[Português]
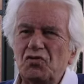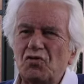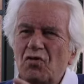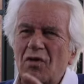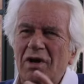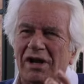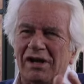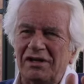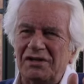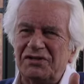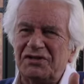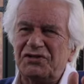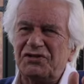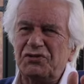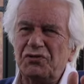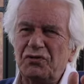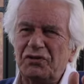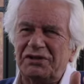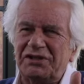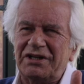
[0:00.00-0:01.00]
qual
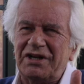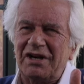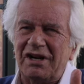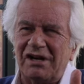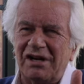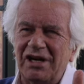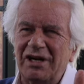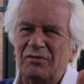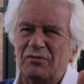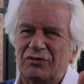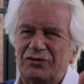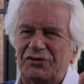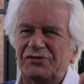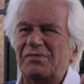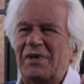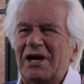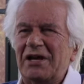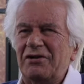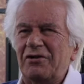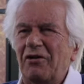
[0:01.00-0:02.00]
surgem ramos
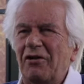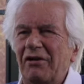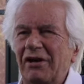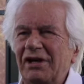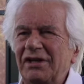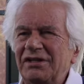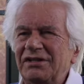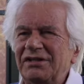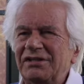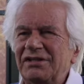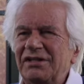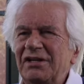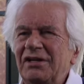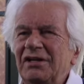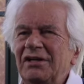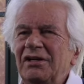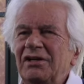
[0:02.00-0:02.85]
maiores,